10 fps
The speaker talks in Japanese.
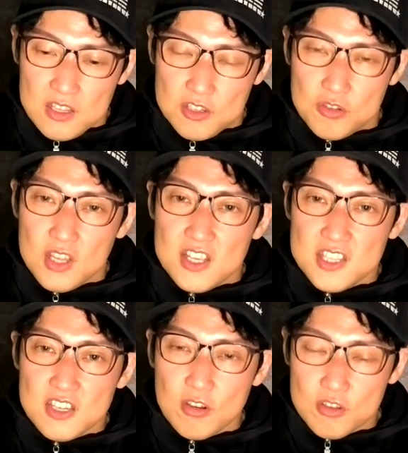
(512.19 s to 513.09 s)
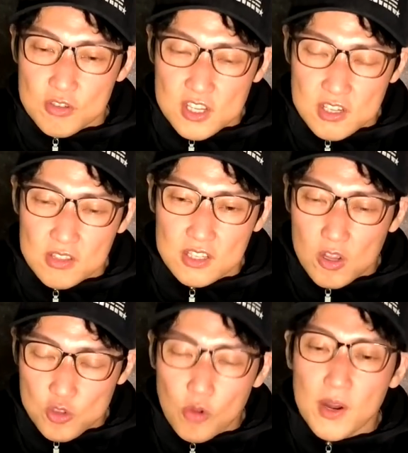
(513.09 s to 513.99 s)
充電ステーションに充電してるんだった
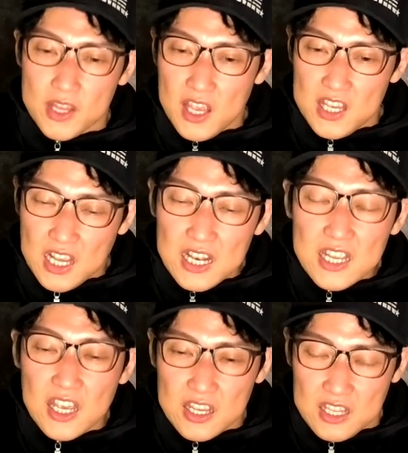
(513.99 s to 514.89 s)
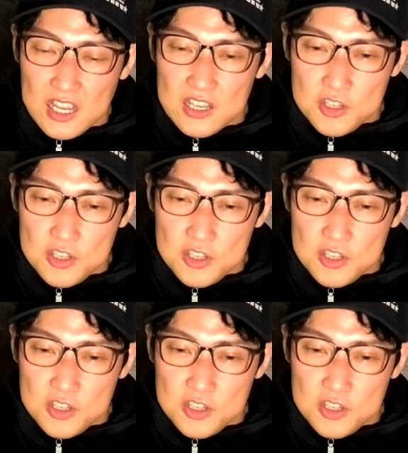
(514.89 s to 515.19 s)
ら、そこまでね、行かなきゃいけない。